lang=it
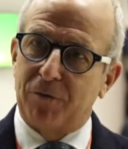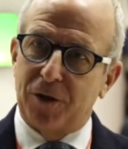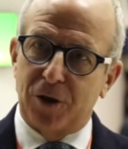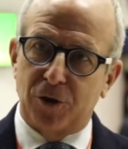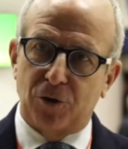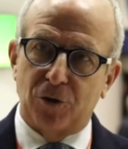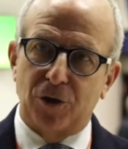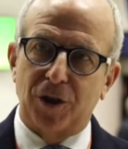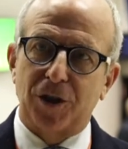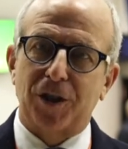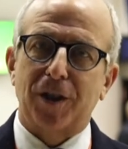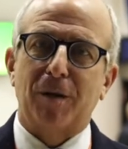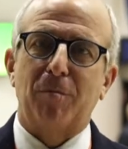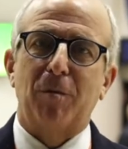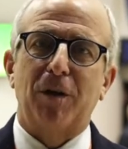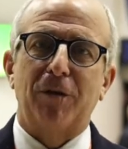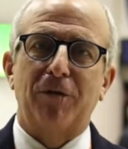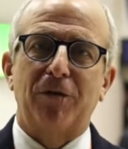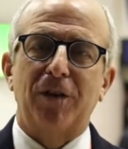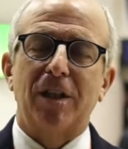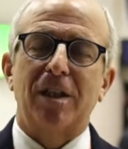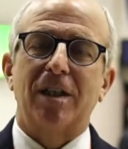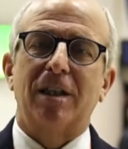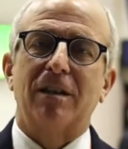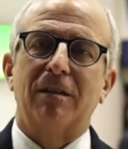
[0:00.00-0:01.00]
visto che siamo al
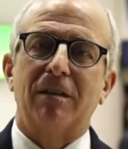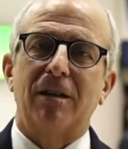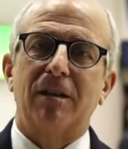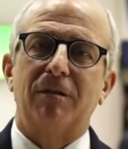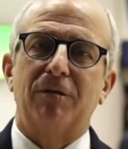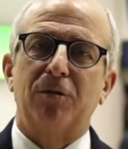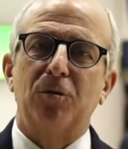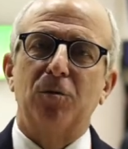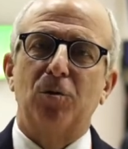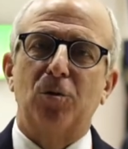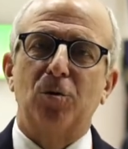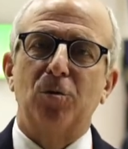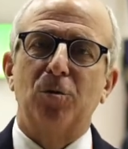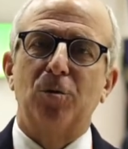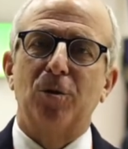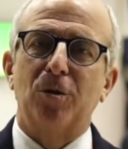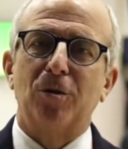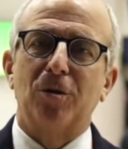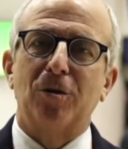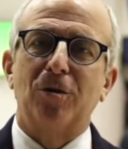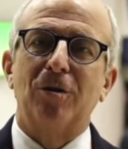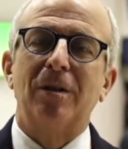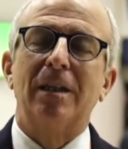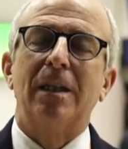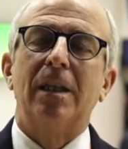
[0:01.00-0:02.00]
Festival del
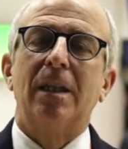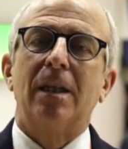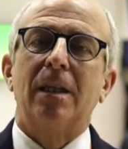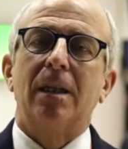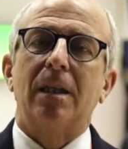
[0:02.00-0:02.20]
Futuro,